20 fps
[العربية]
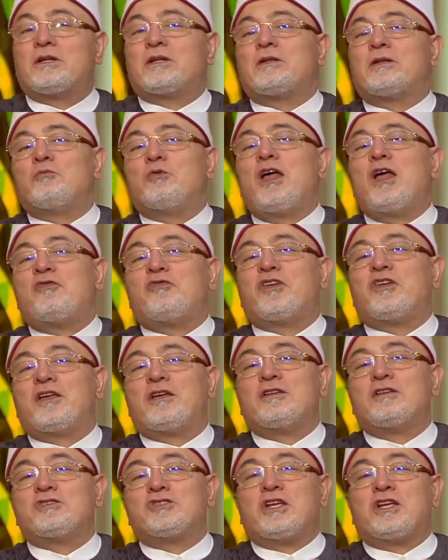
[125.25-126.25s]
منافق
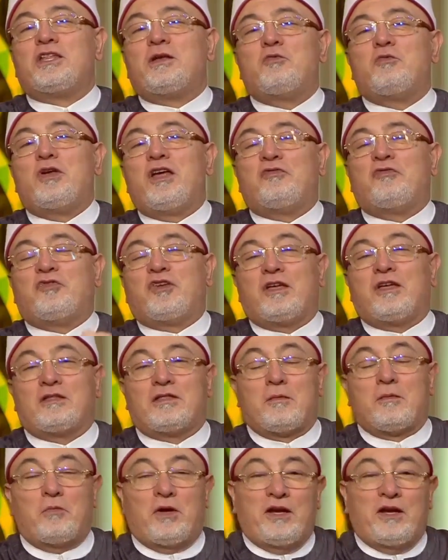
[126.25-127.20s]
الشيخ ده منافق طب